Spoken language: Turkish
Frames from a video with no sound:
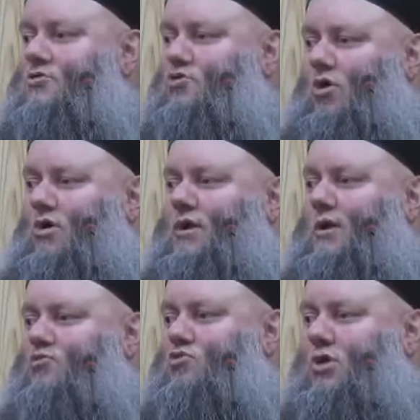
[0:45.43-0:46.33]
Sonra
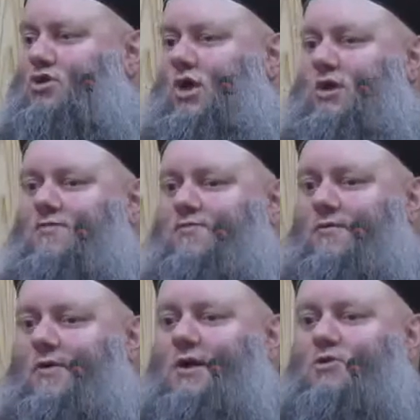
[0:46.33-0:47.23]
da buyuracak ki
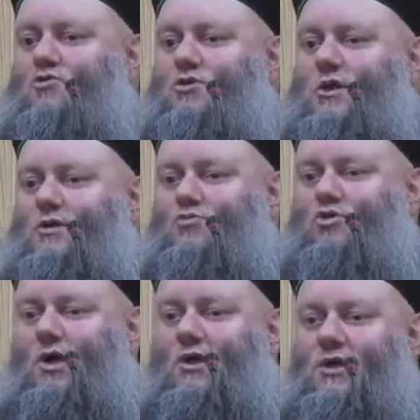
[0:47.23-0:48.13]
feveylül lil
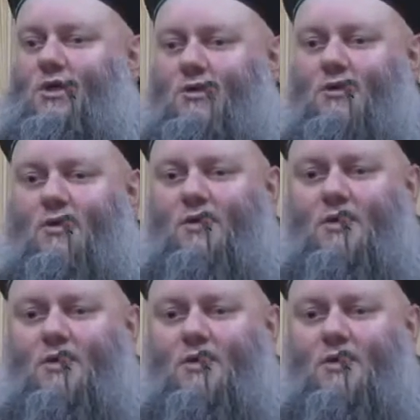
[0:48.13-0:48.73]
musallin.